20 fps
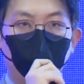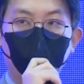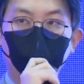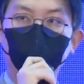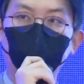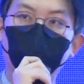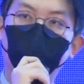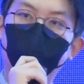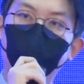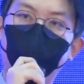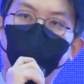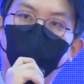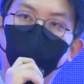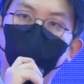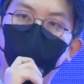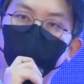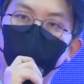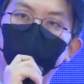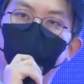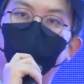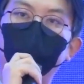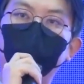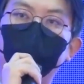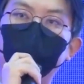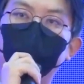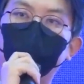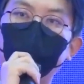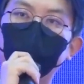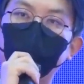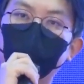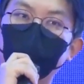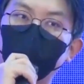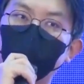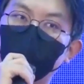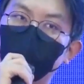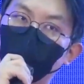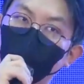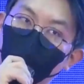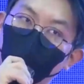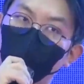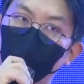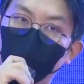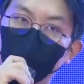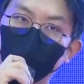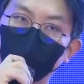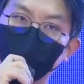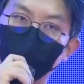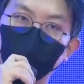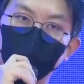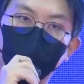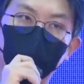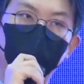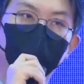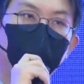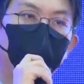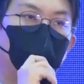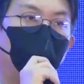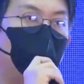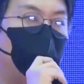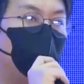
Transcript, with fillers: 저희가 유효 데이터 저장에 성공을 했고요. 지금